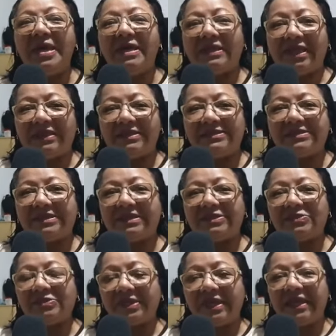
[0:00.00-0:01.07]
está
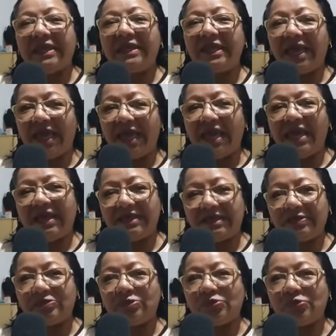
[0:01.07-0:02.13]
dizendo que ele é
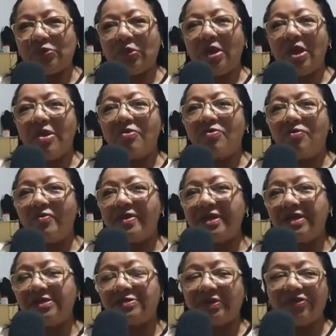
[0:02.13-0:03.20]
agricultor. Com
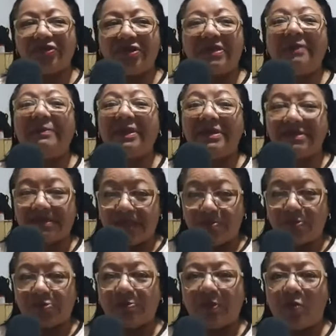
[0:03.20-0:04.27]
isso, a gente também
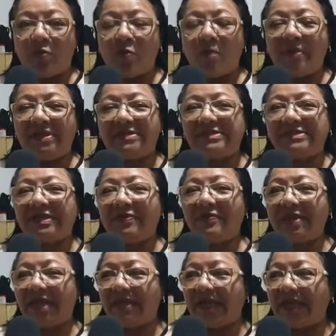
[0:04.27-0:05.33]
temos
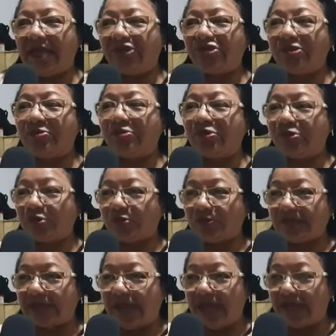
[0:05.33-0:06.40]
preocupação, que é na questão dos
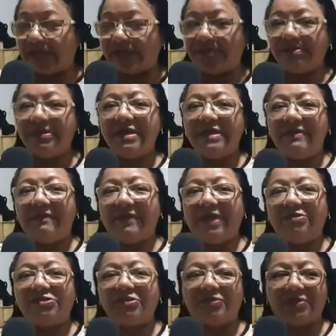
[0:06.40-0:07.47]
contratos,
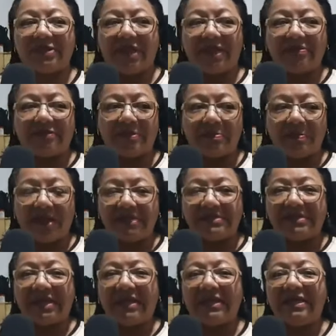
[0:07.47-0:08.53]
né, os contratos de
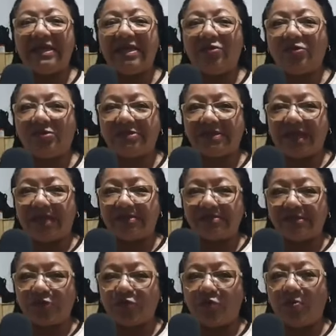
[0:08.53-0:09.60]
parceria,
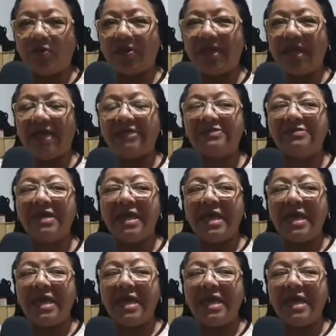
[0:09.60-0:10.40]
contrato de comodato,